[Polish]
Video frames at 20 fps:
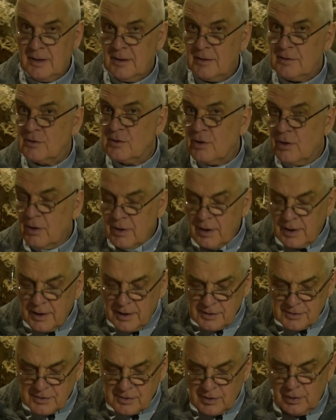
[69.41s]
Skoro
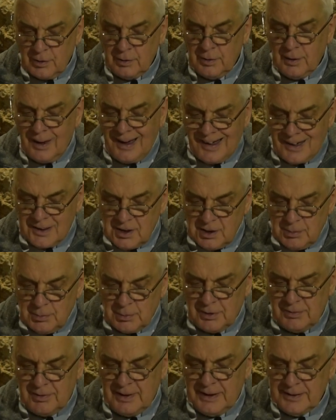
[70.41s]
jest ono
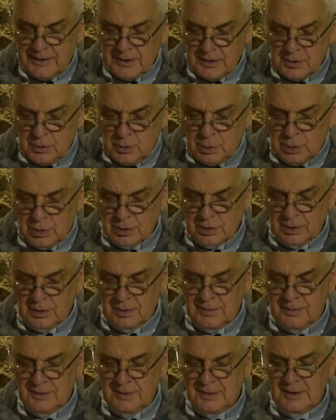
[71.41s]
animowane
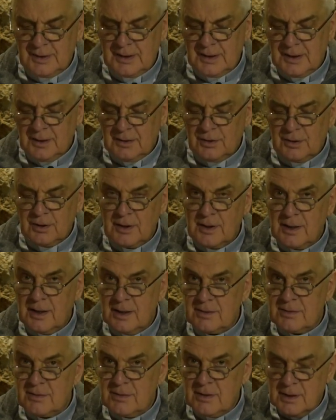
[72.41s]
duszą, to
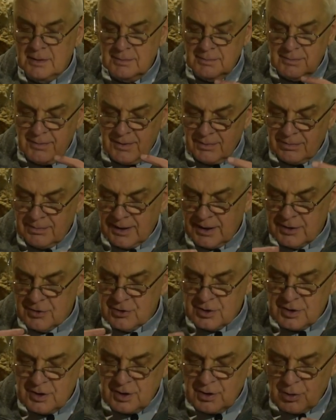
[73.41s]
jest w nim
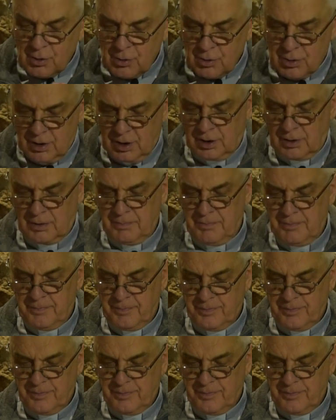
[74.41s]
wewnętrzny ruch.